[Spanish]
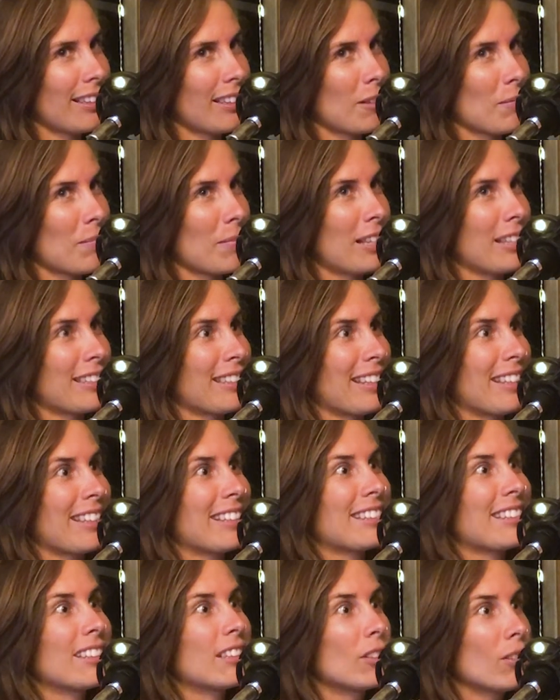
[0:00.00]
en base a
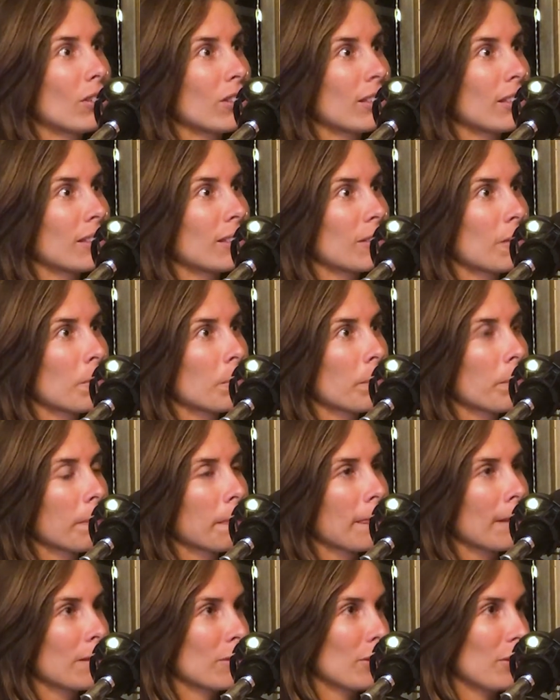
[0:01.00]
decisiones.
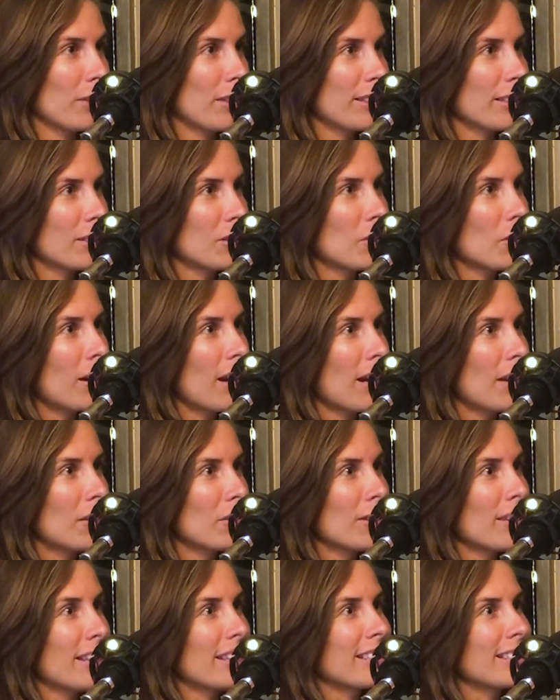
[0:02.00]
Yo decido
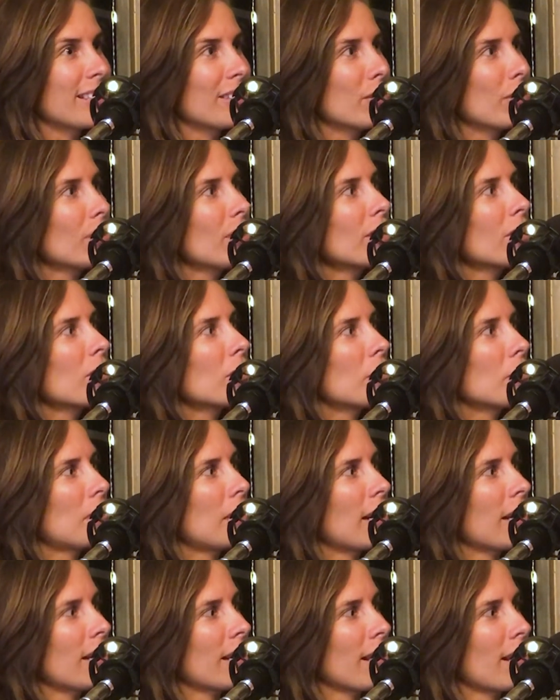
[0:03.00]
algo y las decisiones nos
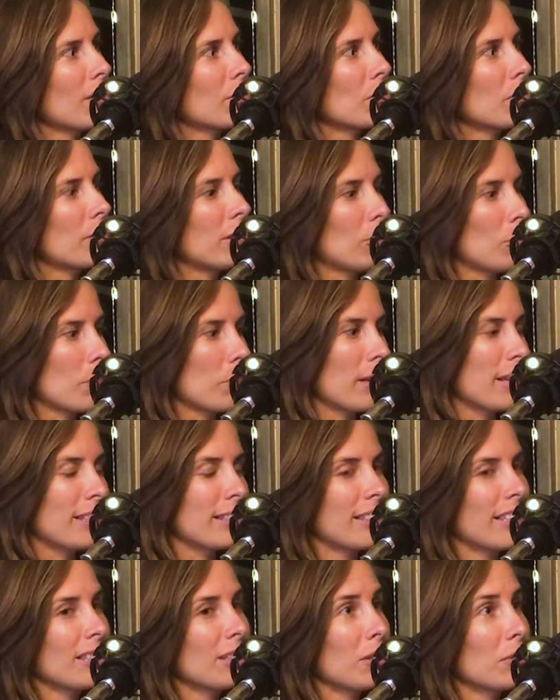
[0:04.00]
va creando nuestro
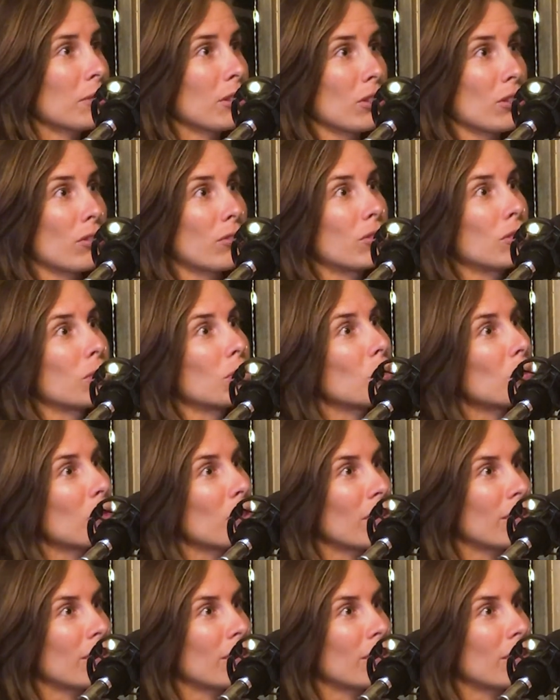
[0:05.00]
presente y nuestro futuro.